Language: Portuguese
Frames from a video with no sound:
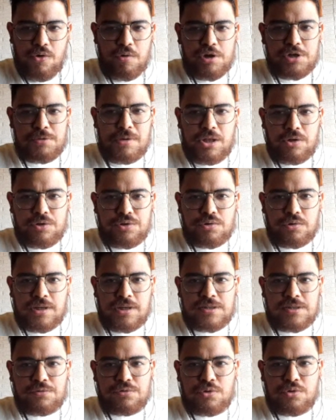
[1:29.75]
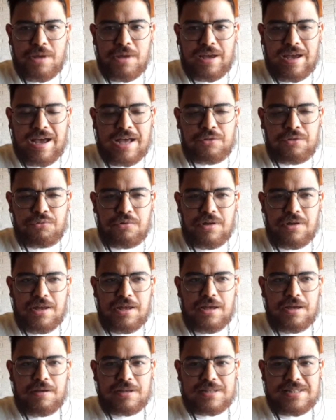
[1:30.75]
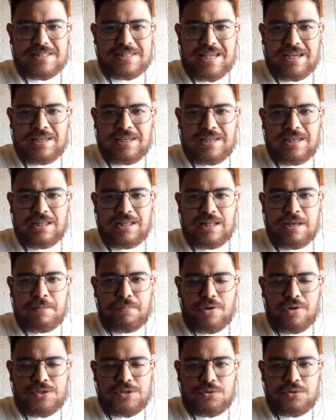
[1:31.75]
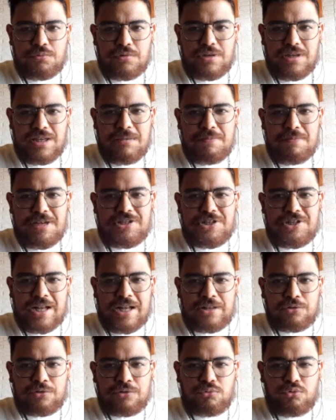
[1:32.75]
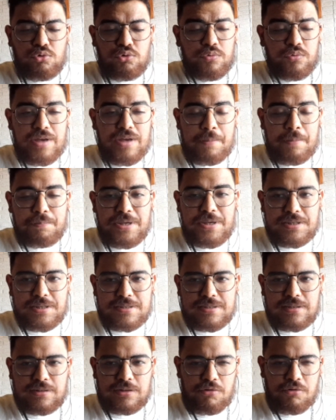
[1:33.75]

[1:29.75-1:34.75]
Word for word: com as melhores cotações do mercado, saque e depósito imediato, tudo via Pix.